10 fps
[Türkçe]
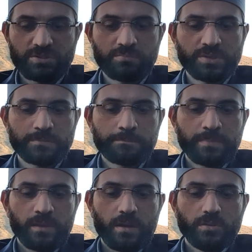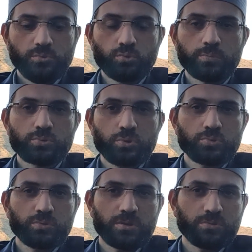Şimdi YouTuber
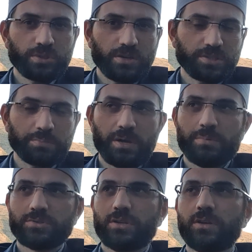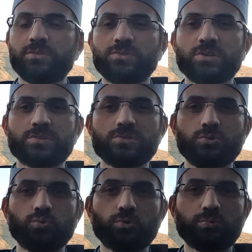çocuklar ortaya çıkmaya başladı. Ha diyeceksiniz
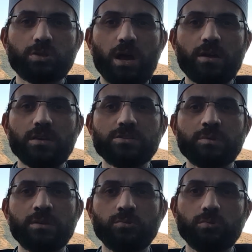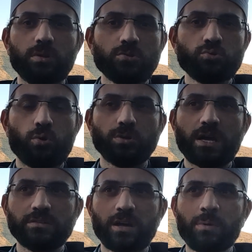ki YouTuber da hayra hizmet ediyorlar. Yok
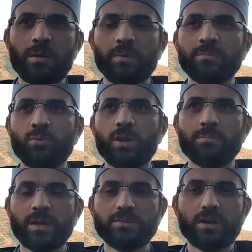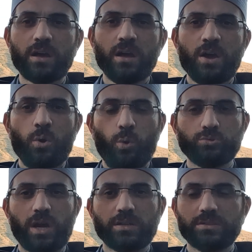yani tamamen böyle medya
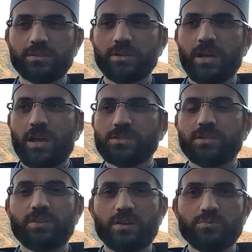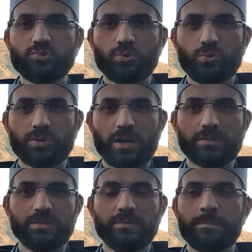odaklı, işte televizyon
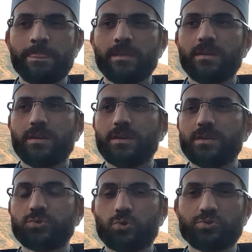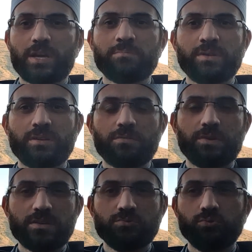odaklı, e, sosyal medya,
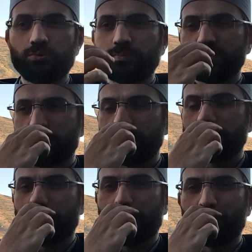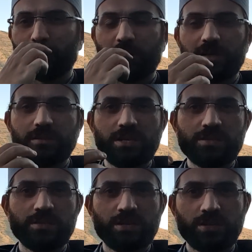Facebook, YouTube, işte Instagram odaklı
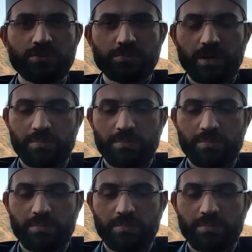nesiller yetişmeye